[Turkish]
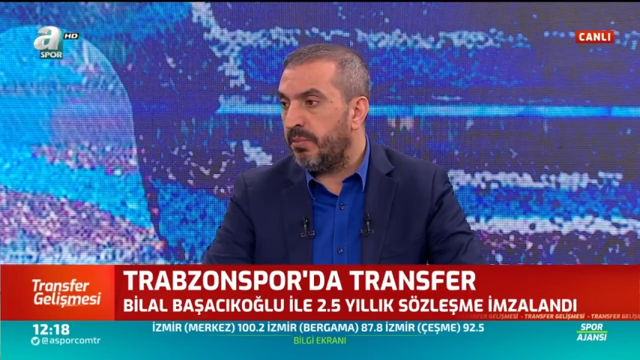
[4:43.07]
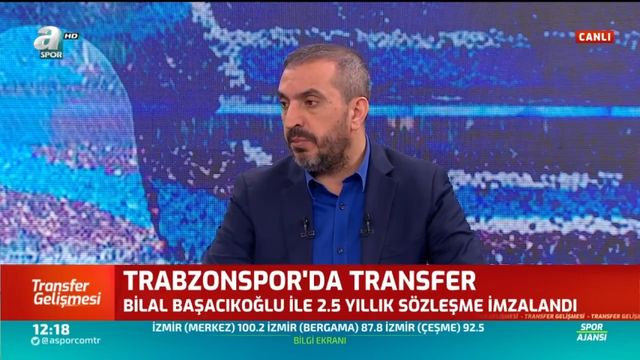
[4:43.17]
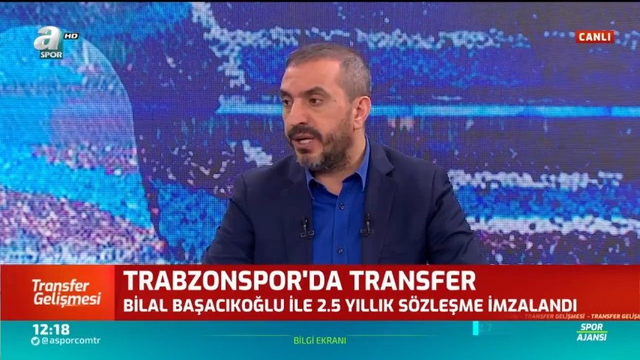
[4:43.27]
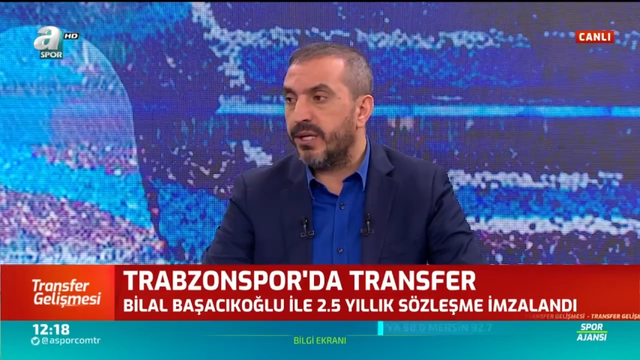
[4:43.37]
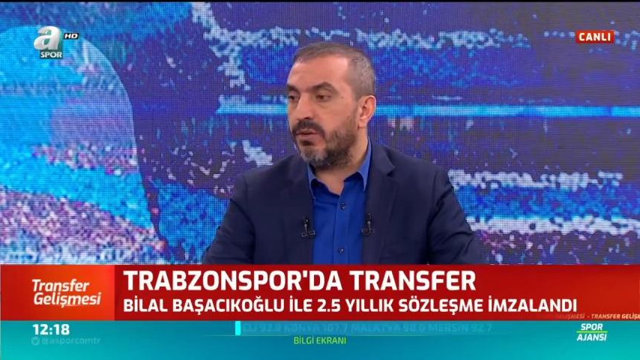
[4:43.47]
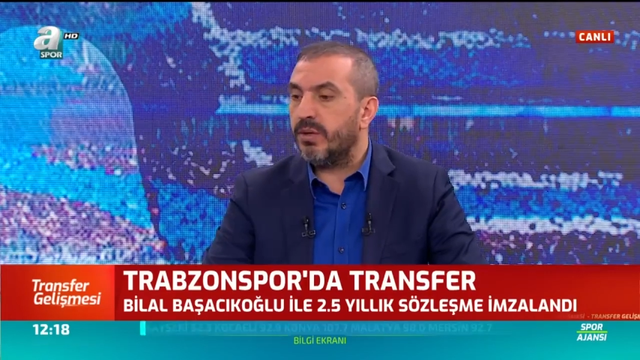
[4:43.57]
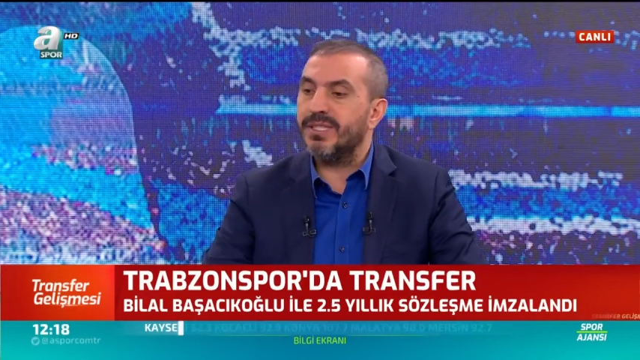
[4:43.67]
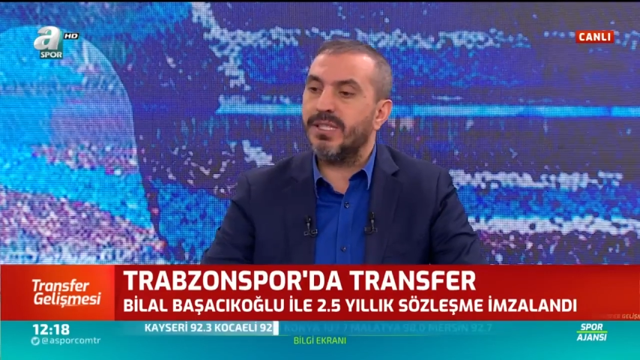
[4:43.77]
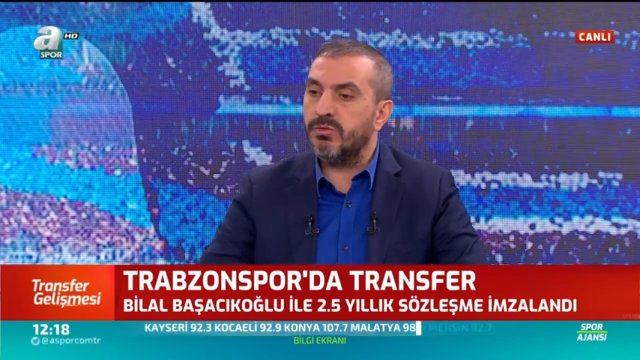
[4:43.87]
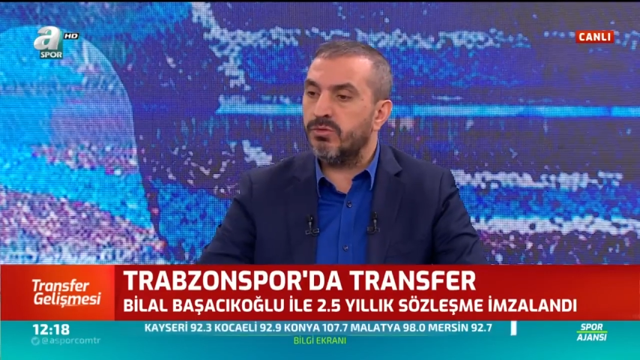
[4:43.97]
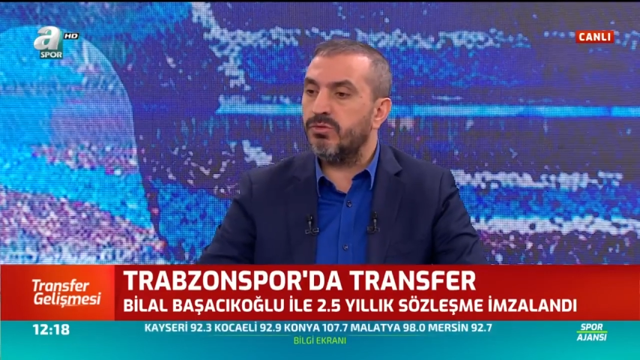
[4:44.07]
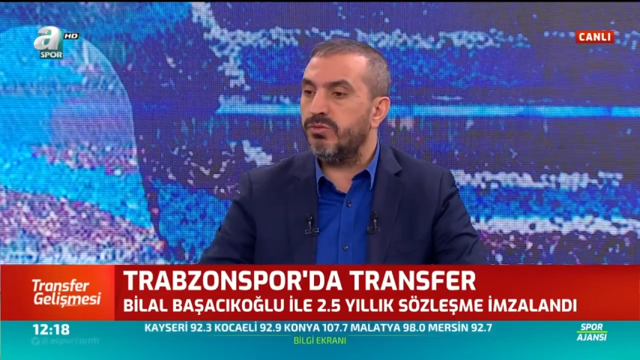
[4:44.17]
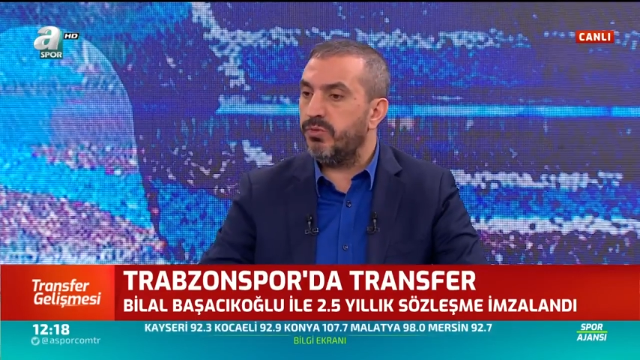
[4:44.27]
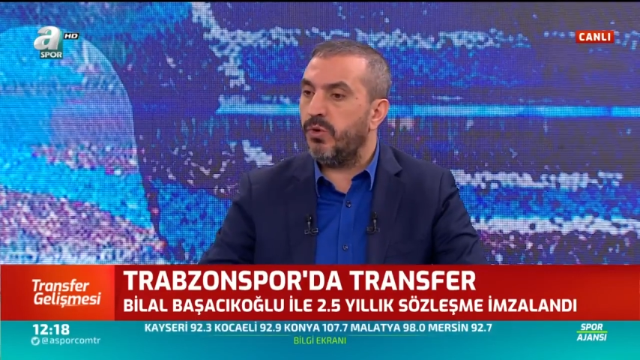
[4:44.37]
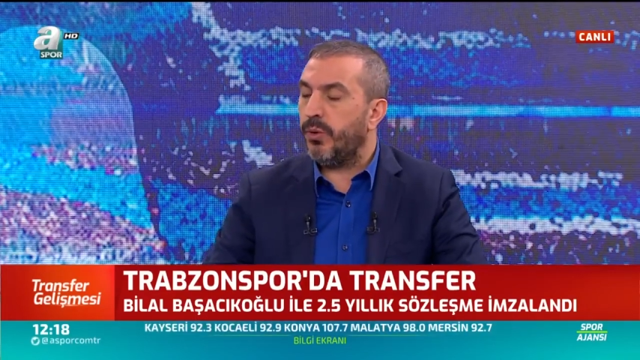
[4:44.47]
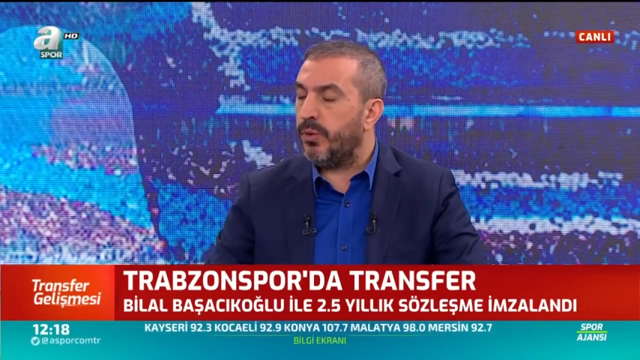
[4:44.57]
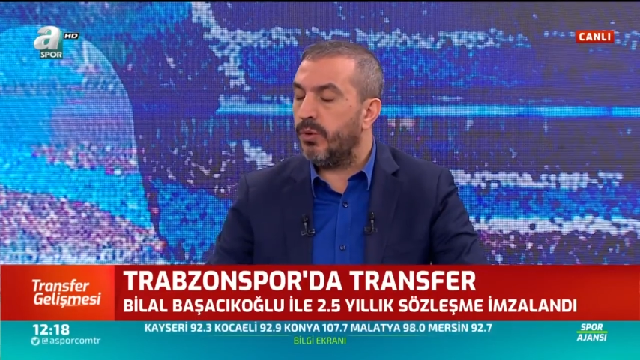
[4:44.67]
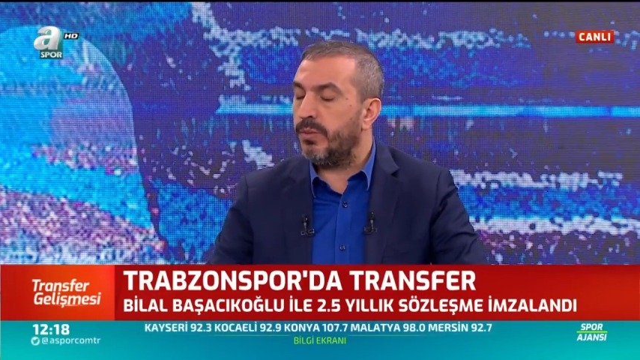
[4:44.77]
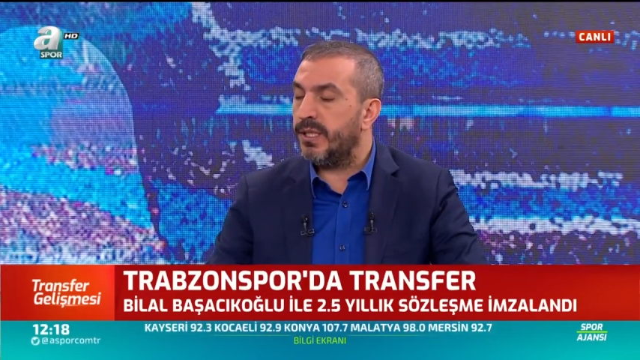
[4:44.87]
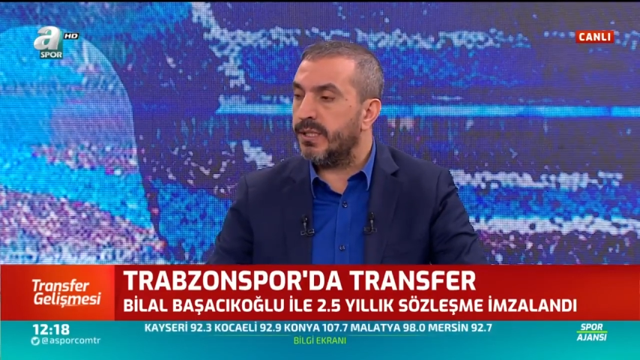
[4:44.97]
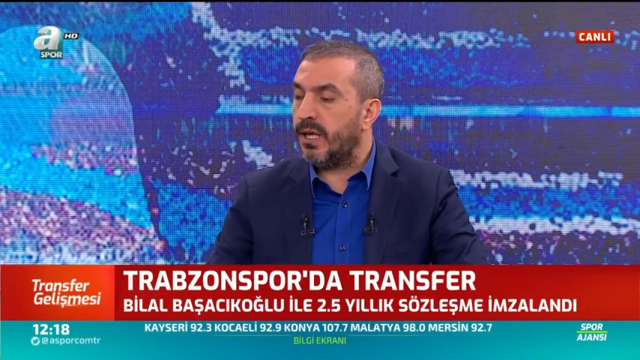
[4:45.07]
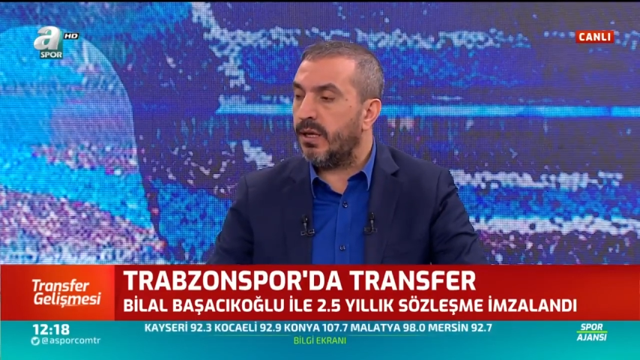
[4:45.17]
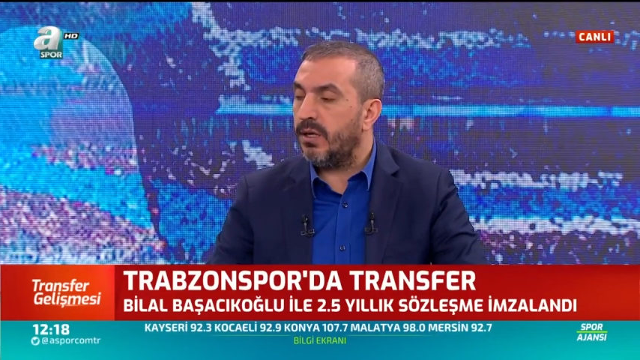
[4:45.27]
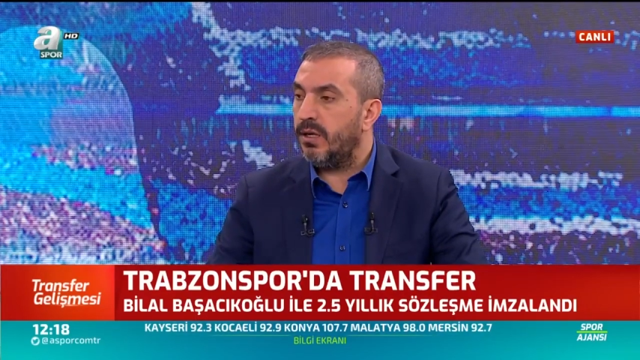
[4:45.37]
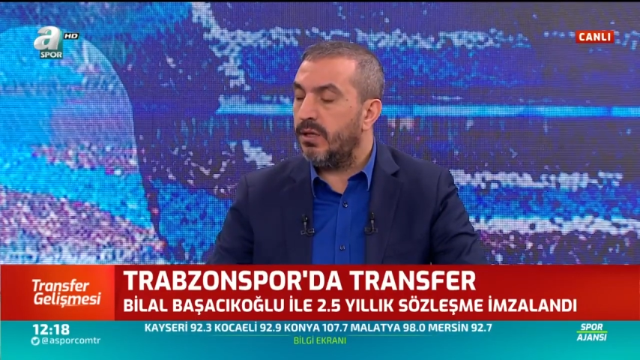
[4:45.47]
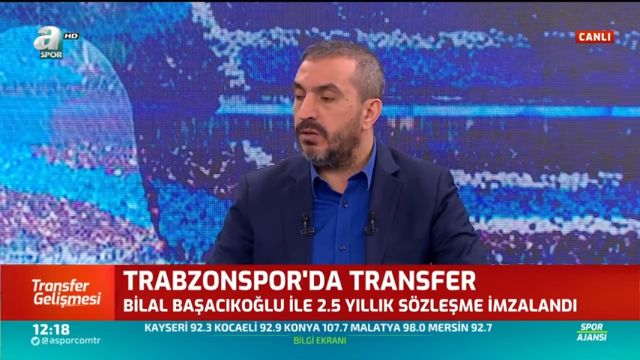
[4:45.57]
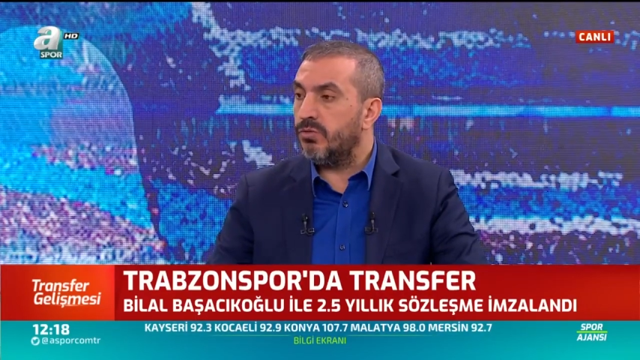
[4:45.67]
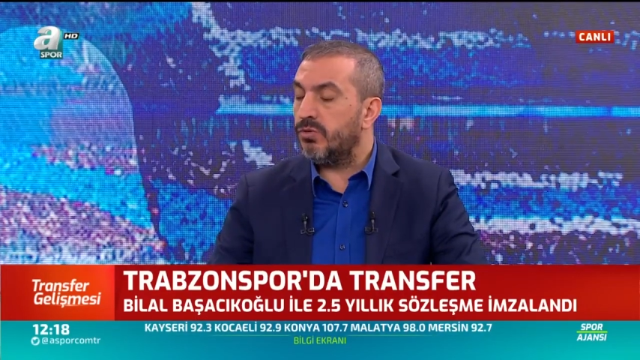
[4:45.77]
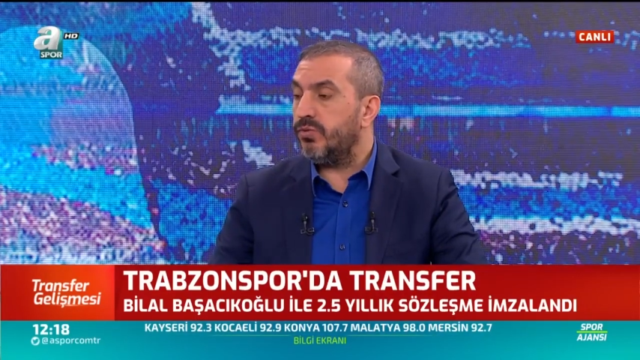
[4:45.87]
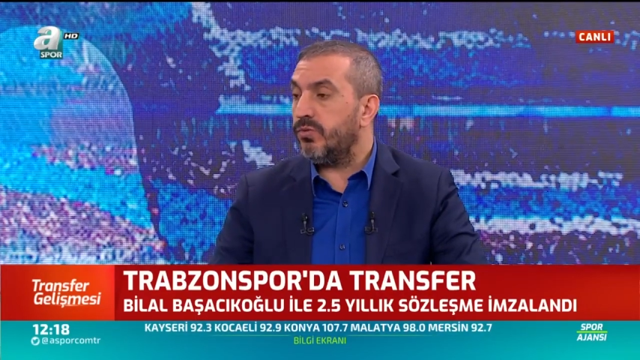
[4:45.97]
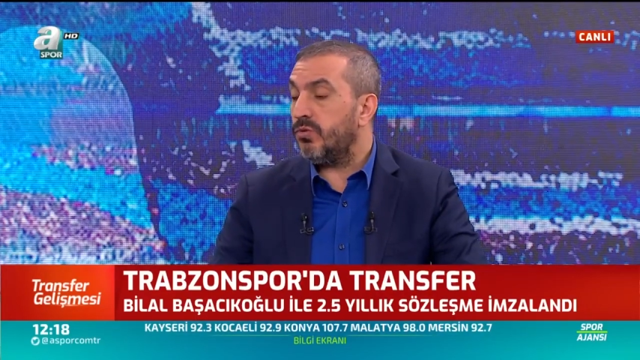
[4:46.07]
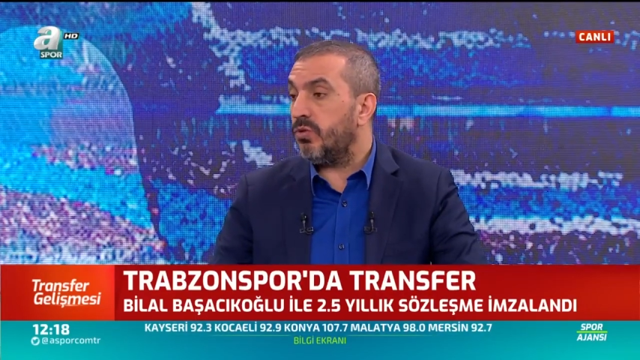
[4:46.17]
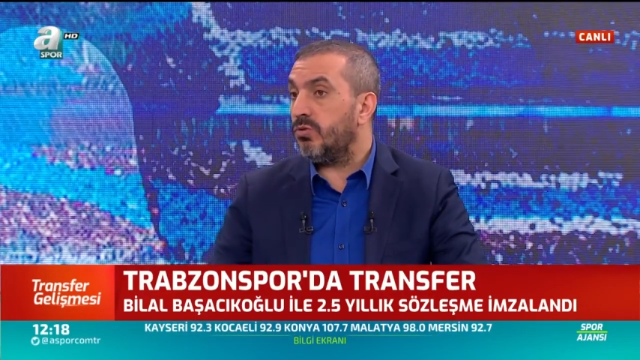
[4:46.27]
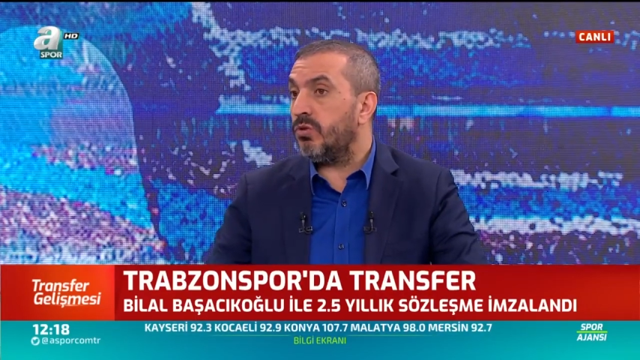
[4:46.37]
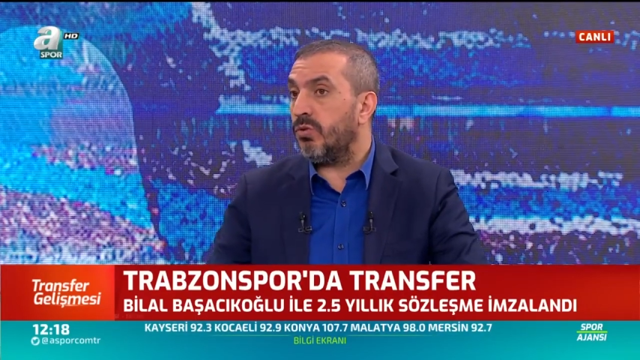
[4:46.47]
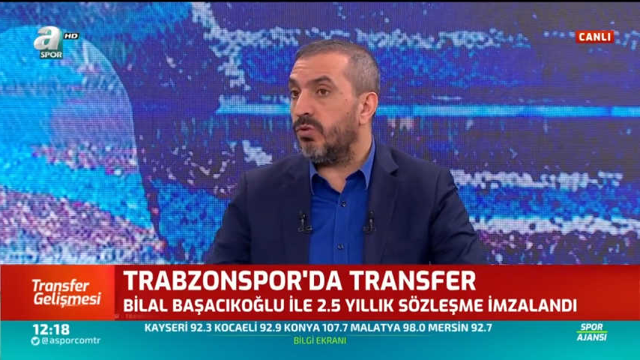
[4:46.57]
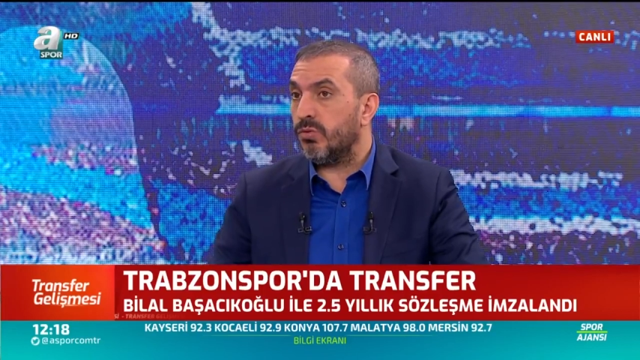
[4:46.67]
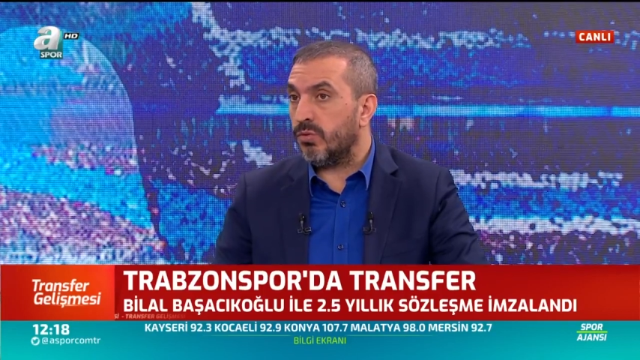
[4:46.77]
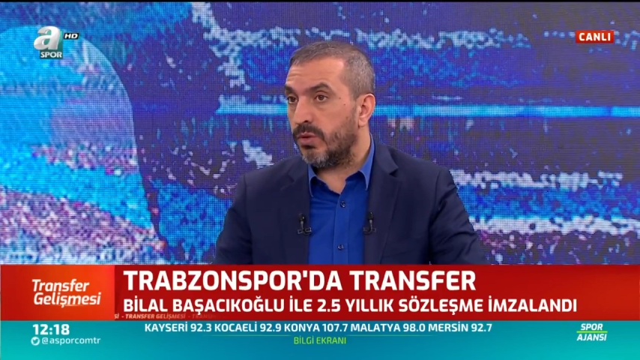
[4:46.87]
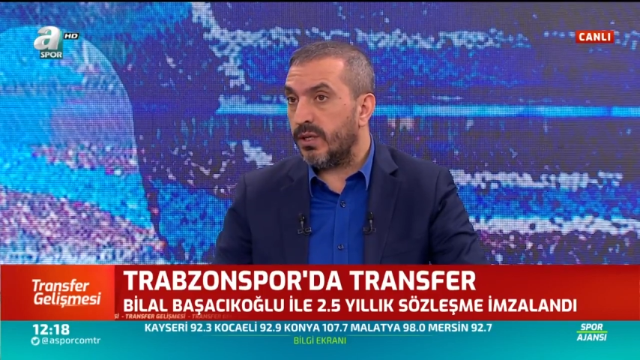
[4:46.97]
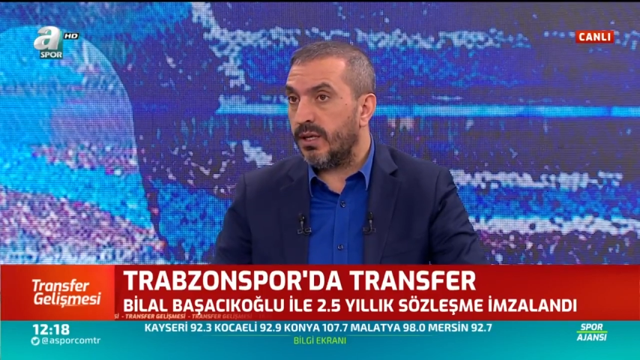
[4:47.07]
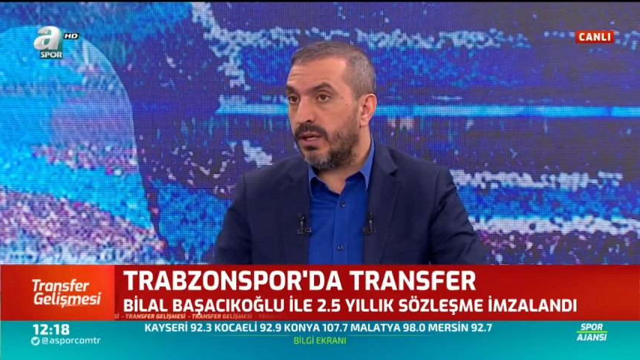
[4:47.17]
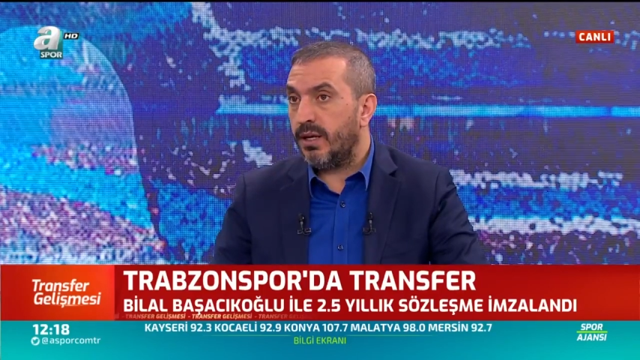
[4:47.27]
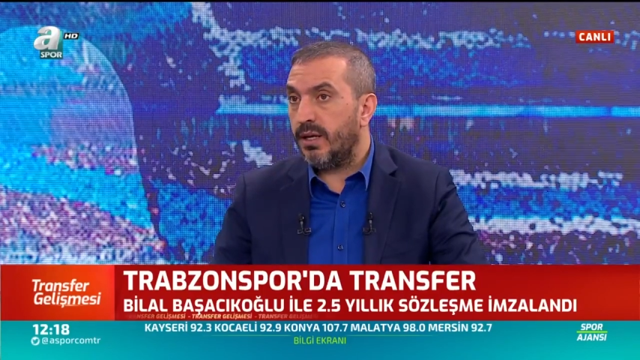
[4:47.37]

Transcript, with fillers: Bana göre mesela Yusuf oynuyor bazen. Yusuf'un çok çok önünde.